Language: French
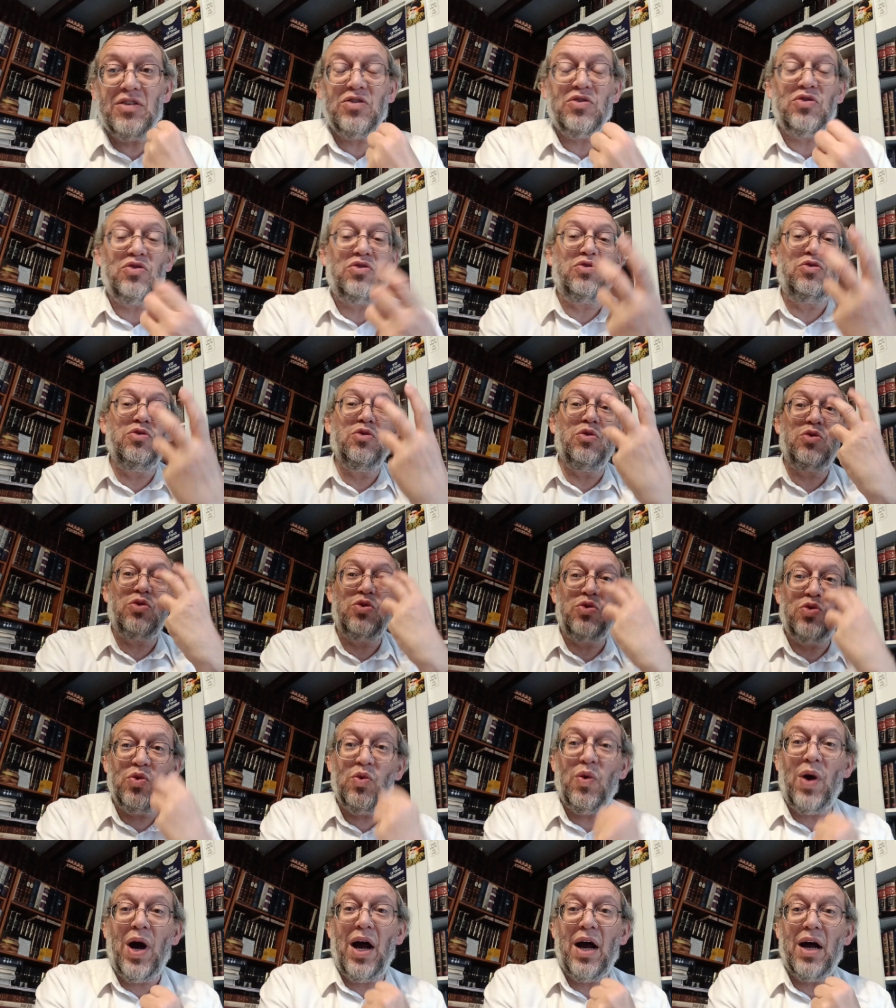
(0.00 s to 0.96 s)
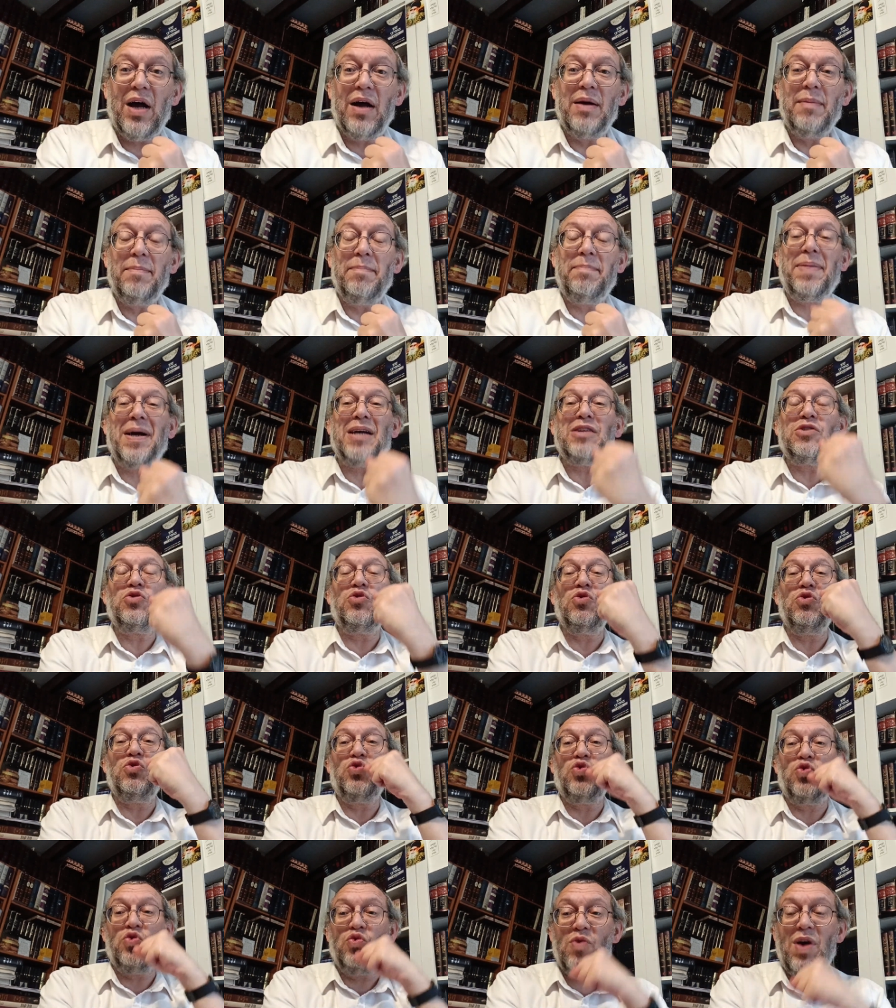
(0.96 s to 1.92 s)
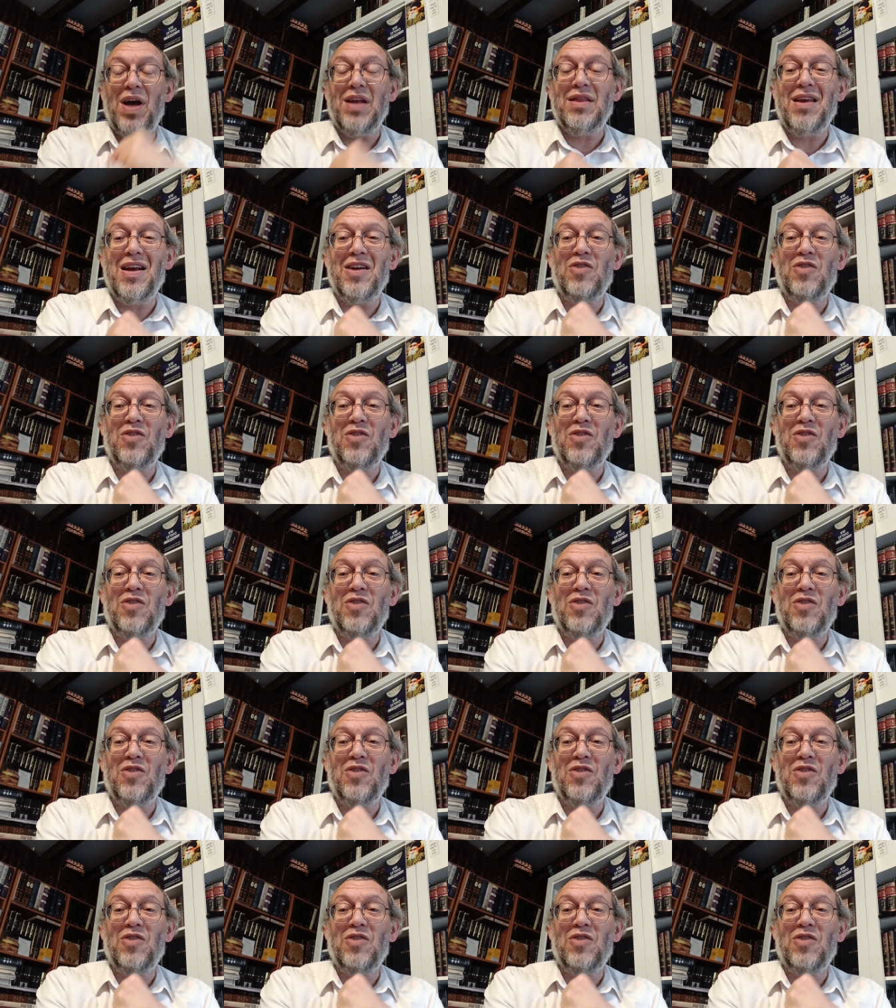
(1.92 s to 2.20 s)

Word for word: sur toi parce que tu as